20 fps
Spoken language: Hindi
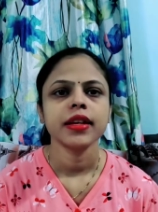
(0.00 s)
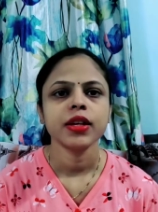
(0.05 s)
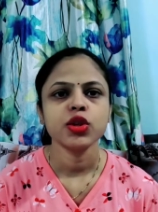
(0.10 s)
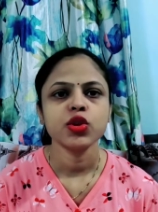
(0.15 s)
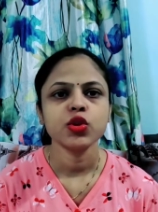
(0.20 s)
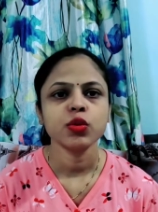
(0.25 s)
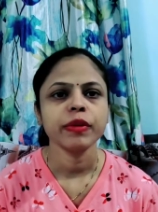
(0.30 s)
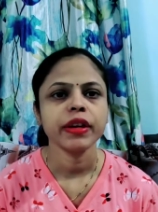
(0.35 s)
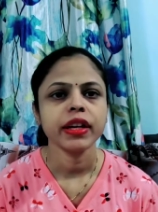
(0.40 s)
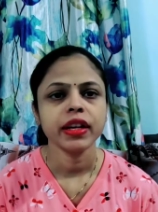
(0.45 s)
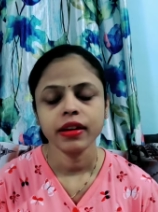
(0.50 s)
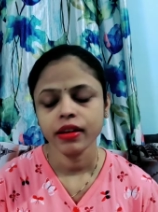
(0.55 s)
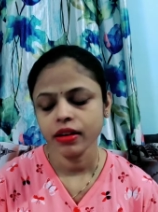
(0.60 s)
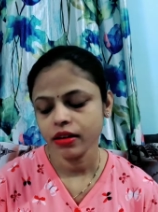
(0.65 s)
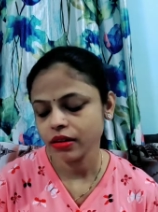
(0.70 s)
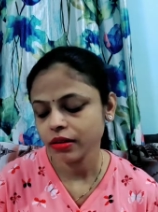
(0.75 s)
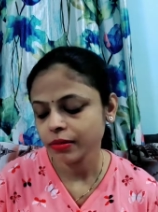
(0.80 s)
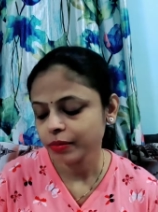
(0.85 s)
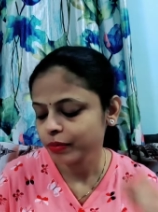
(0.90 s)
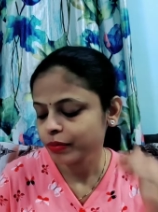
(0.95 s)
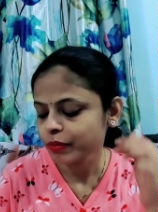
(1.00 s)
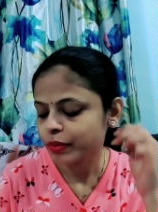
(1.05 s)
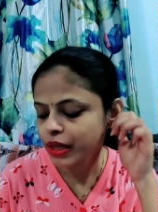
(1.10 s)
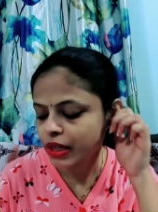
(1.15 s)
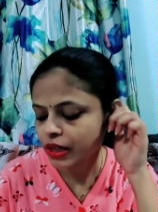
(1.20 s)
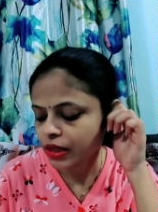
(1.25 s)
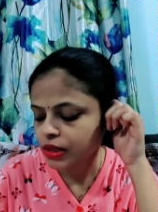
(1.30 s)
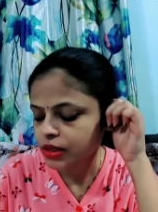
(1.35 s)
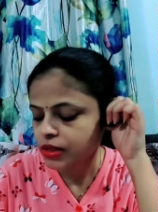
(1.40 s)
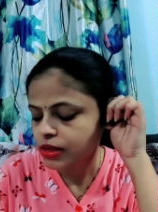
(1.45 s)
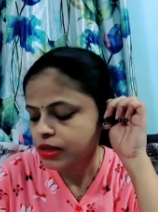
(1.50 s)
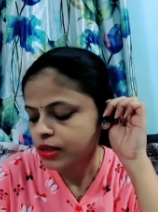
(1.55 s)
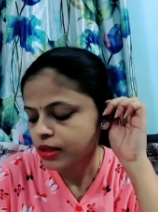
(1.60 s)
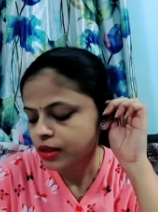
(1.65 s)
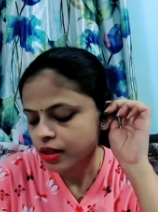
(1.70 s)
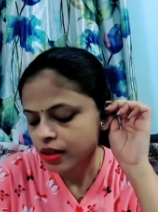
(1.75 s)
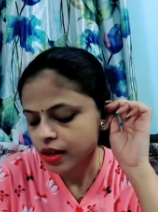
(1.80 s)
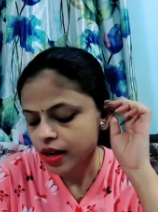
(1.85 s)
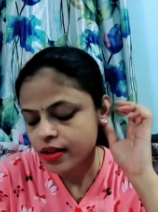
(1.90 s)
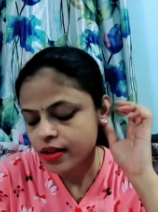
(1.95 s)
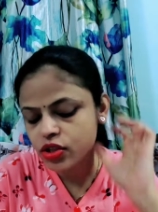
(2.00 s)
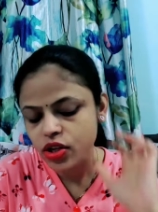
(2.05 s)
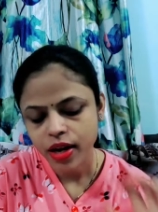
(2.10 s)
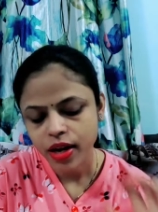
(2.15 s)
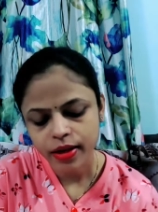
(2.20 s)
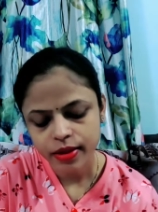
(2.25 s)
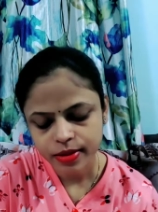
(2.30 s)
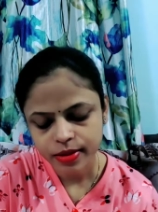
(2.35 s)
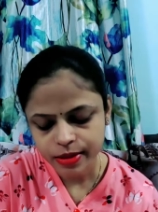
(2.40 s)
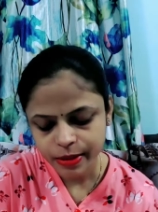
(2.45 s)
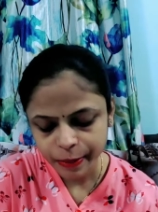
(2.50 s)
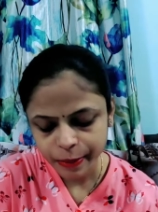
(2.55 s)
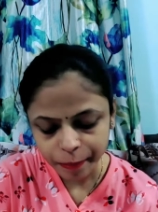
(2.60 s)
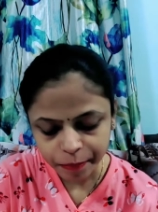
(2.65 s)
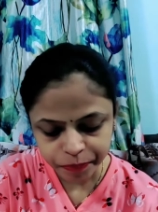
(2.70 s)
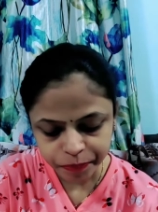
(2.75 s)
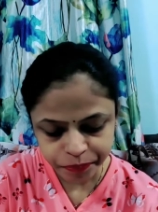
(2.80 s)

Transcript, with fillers: ये जो मेरी प्रेगनेंसी थी अचानक से